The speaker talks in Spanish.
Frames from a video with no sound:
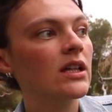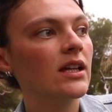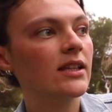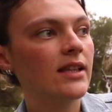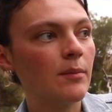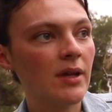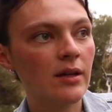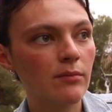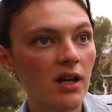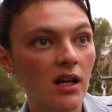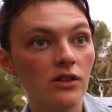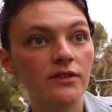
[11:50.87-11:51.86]
y también
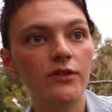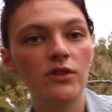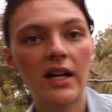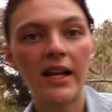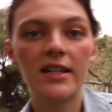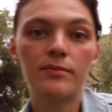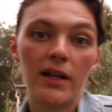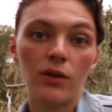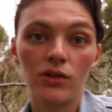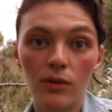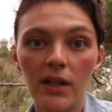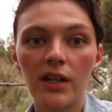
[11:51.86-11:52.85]
para los frutales, para
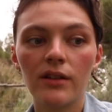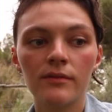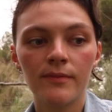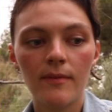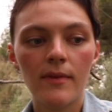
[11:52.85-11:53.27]
cuando vienen